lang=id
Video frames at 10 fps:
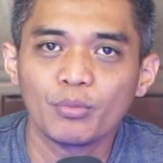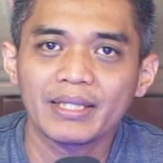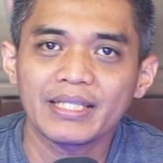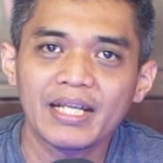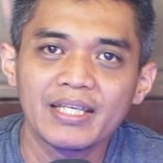
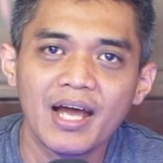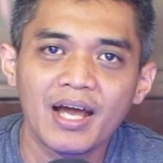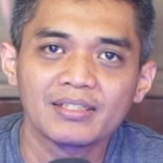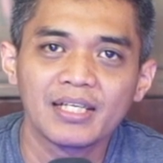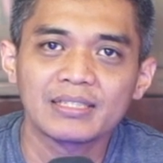materi yang
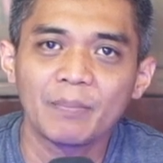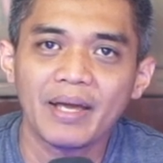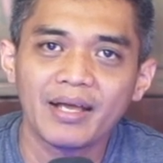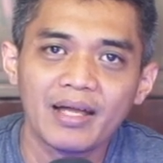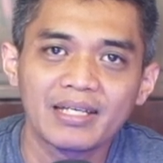akan saya
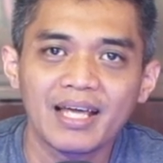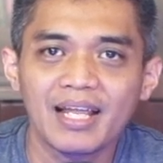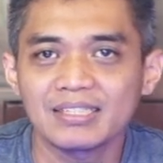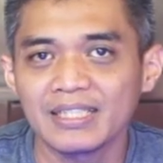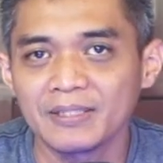sampaikan di
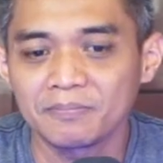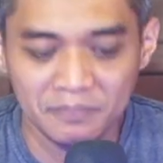kelas ini.